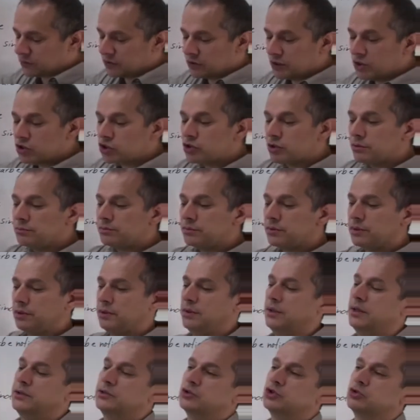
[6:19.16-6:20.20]
es nicht stimmt,
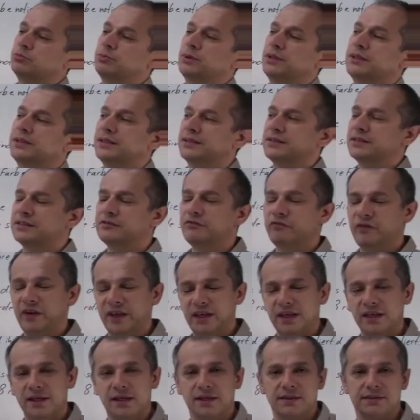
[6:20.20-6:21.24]
also sprich, dass es
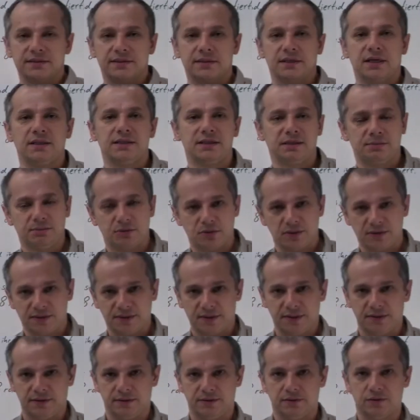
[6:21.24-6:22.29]
weniger als 30%
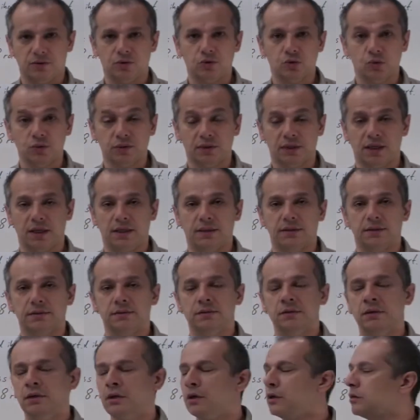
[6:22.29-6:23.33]
Rote hat.
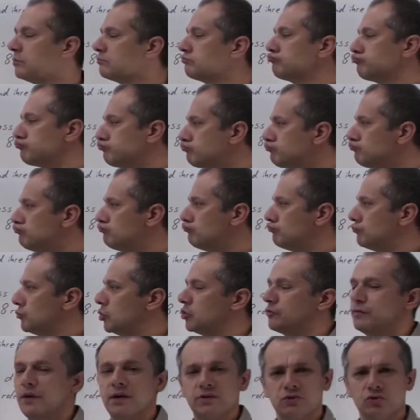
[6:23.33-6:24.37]

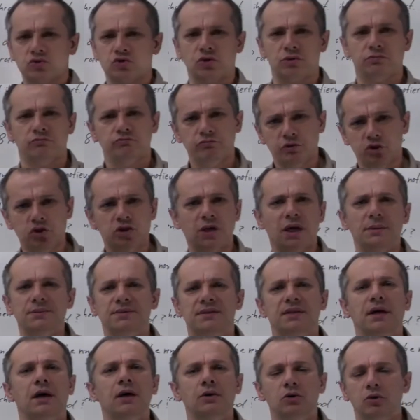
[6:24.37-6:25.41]
Das war es auch schon. Wir schreiben
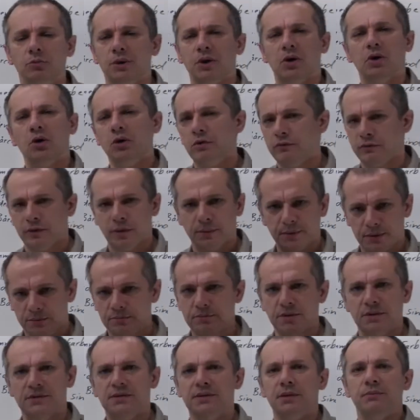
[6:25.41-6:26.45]
es nachher nochmal auf, aber im
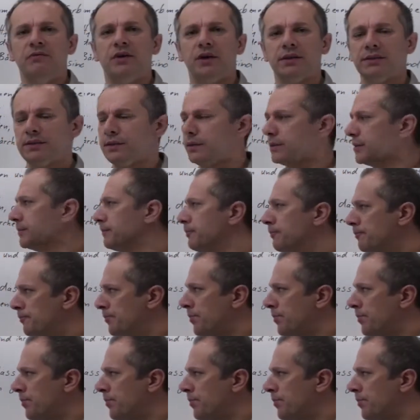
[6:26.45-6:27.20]
Prinzip war es das.